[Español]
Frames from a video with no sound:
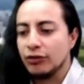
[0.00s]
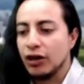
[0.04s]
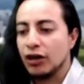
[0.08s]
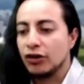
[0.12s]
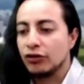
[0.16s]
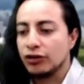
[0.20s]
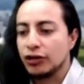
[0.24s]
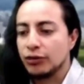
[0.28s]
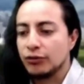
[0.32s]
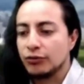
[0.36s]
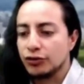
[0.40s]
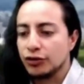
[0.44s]
una
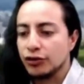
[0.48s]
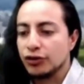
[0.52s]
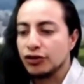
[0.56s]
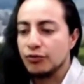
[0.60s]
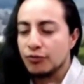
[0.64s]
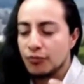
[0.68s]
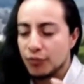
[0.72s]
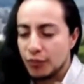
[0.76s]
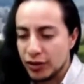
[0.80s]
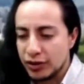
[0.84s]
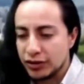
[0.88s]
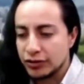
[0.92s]
contribución de
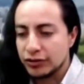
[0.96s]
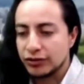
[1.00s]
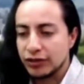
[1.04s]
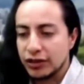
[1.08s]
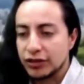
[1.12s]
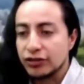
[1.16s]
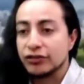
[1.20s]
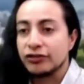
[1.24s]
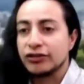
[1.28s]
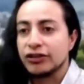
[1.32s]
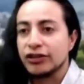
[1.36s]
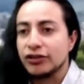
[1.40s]
impuestos de
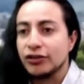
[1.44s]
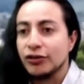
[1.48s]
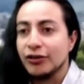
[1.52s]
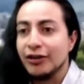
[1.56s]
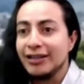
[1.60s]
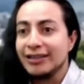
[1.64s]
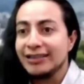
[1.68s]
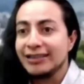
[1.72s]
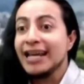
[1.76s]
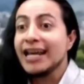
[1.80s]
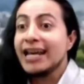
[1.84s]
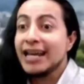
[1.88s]
estos
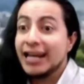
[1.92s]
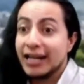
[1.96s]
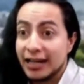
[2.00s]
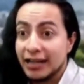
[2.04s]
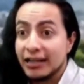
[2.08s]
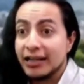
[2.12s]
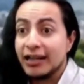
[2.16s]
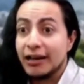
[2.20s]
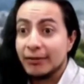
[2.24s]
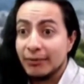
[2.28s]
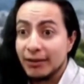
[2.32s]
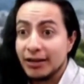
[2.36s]
sectores,
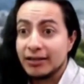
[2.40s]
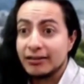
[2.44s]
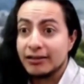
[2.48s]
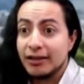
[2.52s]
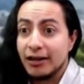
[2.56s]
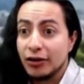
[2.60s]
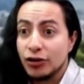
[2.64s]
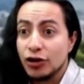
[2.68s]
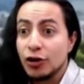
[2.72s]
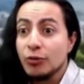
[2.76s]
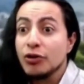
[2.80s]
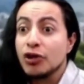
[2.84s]
genera
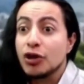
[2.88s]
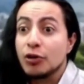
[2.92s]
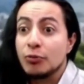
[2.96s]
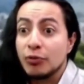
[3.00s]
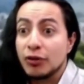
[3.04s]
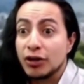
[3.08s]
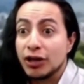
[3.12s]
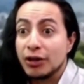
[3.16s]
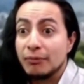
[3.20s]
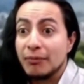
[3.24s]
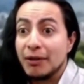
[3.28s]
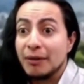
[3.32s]
bienestar
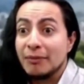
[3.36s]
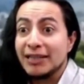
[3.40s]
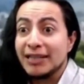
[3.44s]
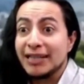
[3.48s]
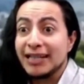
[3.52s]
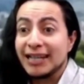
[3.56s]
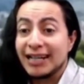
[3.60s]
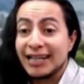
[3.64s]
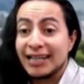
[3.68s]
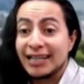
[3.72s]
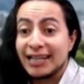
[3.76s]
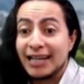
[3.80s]
económico porque
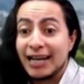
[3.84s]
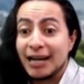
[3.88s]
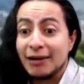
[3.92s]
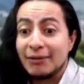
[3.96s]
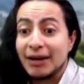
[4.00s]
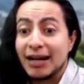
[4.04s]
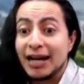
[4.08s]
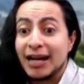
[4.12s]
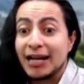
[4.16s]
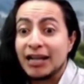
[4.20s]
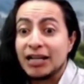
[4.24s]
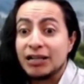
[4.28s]
permite
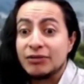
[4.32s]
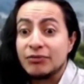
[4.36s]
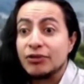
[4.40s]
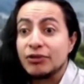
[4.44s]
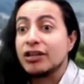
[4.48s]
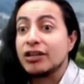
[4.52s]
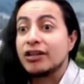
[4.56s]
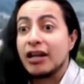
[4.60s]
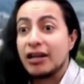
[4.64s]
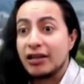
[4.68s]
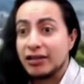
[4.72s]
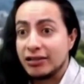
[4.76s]
generar
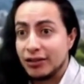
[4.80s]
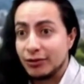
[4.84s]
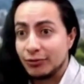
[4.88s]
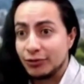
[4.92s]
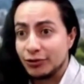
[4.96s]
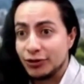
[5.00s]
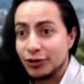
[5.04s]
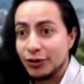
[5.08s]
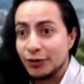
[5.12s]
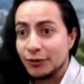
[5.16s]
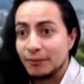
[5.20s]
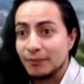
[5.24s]
mecanismos de
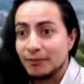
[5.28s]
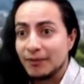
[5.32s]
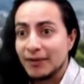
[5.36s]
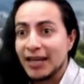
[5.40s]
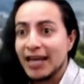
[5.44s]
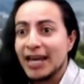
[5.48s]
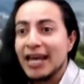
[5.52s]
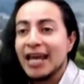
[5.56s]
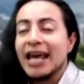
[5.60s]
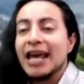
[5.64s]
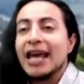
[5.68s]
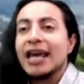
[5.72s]
redistribución.
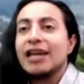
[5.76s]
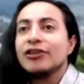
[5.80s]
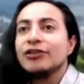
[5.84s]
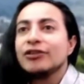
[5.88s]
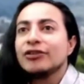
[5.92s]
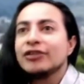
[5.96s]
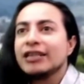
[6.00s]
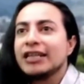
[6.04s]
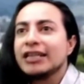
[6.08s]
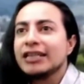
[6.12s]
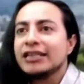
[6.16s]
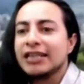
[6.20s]

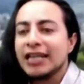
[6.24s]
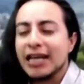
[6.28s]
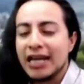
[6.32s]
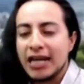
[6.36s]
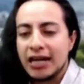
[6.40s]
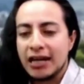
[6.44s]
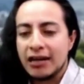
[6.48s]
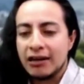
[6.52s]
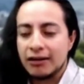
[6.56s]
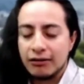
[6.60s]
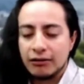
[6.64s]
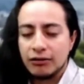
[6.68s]
Entonces,
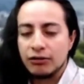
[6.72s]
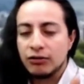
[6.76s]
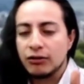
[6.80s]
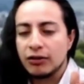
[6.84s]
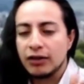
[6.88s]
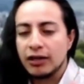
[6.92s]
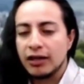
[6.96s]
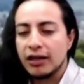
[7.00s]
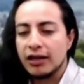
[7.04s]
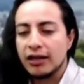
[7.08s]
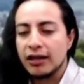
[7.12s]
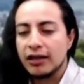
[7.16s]
eh,
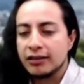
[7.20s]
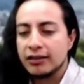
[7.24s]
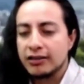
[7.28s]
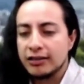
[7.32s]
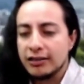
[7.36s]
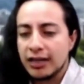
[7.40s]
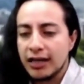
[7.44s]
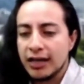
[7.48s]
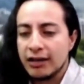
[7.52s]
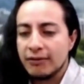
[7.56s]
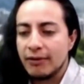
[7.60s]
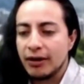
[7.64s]
lo que
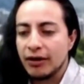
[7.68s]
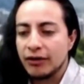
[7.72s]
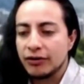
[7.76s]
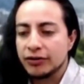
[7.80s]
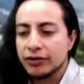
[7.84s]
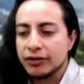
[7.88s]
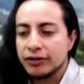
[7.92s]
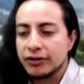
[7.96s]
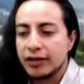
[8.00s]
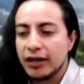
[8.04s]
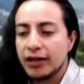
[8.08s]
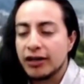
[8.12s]
dice el Banco
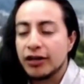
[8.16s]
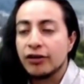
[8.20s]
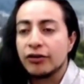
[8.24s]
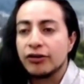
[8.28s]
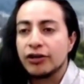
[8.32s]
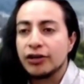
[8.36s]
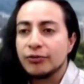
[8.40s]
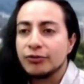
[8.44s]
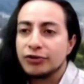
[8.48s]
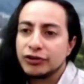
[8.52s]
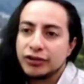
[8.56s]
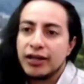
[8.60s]
Central,
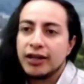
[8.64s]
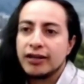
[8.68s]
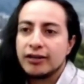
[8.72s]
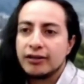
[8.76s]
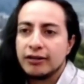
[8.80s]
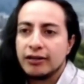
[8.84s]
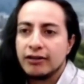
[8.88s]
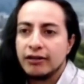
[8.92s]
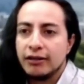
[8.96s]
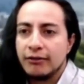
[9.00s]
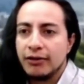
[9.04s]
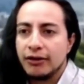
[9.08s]
recordemos quién
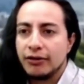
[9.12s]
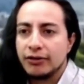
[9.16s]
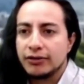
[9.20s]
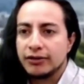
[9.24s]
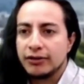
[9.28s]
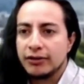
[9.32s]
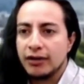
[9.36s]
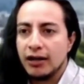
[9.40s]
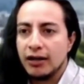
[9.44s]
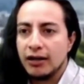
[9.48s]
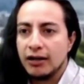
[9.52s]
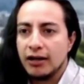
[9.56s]
está en el Banco
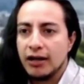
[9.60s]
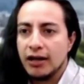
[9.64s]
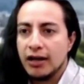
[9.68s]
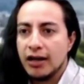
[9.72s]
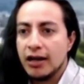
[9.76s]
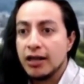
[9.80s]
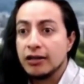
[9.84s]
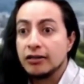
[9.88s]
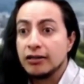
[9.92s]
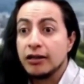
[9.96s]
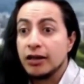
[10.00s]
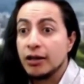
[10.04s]
Central,
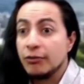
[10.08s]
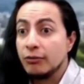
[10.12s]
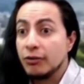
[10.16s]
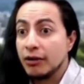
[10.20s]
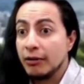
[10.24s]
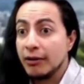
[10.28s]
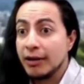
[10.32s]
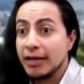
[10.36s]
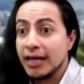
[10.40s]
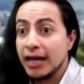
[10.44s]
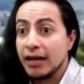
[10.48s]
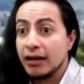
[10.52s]
es Guillermo
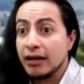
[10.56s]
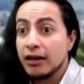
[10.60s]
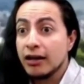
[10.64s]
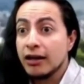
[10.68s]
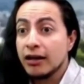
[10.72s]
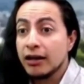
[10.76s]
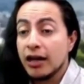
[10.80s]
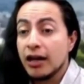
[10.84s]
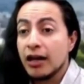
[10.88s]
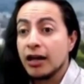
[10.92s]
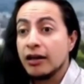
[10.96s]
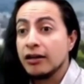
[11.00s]
Avellán,
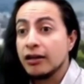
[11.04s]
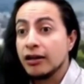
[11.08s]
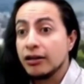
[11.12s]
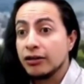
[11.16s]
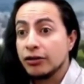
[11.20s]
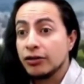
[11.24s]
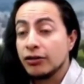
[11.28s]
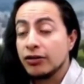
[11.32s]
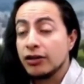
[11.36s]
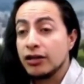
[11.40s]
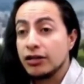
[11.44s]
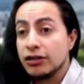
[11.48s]
que era
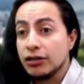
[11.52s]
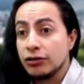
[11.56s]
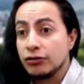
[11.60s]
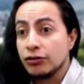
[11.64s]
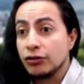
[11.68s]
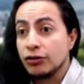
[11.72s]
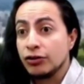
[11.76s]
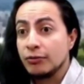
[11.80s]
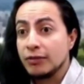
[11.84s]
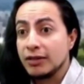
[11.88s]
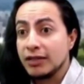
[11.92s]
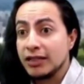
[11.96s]
director del
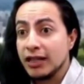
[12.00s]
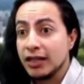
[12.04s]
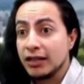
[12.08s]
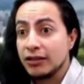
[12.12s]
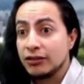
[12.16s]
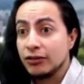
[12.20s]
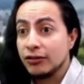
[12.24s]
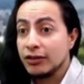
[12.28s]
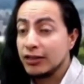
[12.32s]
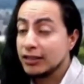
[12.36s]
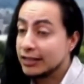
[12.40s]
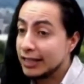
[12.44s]
Instituto de
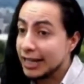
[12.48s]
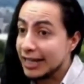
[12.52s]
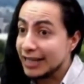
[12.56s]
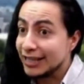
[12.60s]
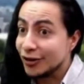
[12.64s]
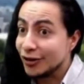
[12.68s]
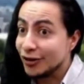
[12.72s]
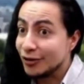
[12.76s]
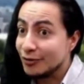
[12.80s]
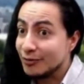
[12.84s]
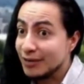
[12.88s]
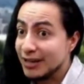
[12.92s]
Investigaciones,
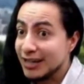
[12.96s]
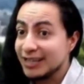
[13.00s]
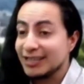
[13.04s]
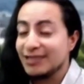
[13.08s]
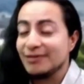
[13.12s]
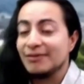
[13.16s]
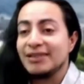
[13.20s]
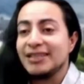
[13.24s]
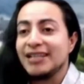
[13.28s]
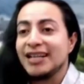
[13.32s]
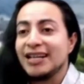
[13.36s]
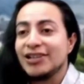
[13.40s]
entre comillas,
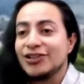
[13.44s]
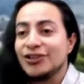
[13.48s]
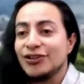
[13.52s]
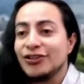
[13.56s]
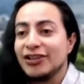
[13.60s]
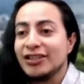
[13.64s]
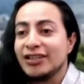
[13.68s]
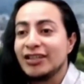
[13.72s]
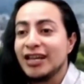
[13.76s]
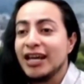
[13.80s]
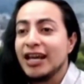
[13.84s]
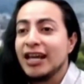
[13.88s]
de
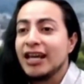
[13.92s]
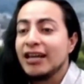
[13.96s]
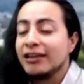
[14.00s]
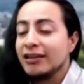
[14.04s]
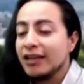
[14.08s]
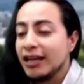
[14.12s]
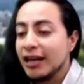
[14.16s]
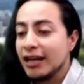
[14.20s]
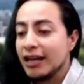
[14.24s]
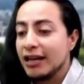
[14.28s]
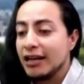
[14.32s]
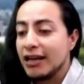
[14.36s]
investigaciones,
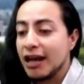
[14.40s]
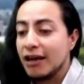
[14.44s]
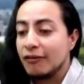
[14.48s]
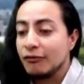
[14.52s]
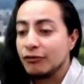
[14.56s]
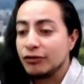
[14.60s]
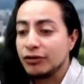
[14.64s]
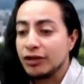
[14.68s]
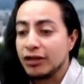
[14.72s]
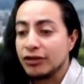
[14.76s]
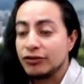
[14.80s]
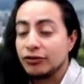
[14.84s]
de la
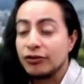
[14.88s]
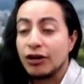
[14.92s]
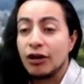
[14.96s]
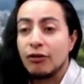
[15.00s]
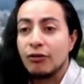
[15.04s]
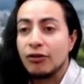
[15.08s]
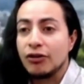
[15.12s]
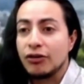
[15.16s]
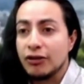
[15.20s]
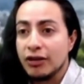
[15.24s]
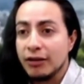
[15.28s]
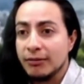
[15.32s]
Fundación
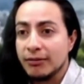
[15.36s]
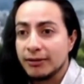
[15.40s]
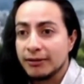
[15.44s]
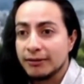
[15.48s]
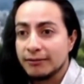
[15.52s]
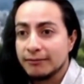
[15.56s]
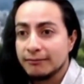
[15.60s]
Ecuador Libre.